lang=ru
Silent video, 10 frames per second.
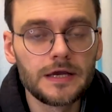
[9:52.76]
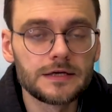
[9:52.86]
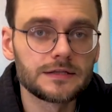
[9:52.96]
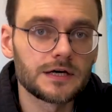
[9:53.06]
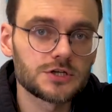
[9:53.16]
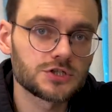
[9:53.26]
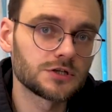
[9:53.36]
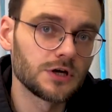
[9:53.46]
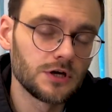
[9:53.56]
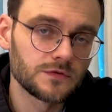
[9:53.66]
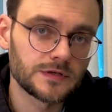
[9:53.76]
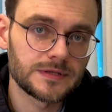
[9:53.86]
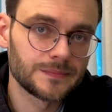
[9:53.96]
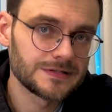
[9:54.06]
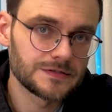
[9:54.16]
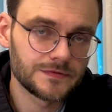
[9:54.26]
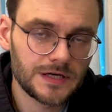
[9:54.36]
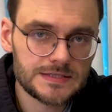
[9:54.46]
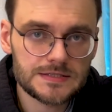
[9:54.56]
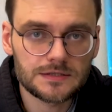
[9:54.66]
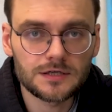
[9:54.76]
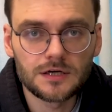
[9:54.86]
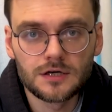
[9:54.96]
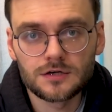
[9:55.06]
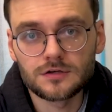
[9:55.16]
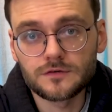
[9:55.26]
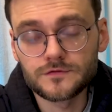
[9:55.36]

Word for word: И также вот эта мотивация а,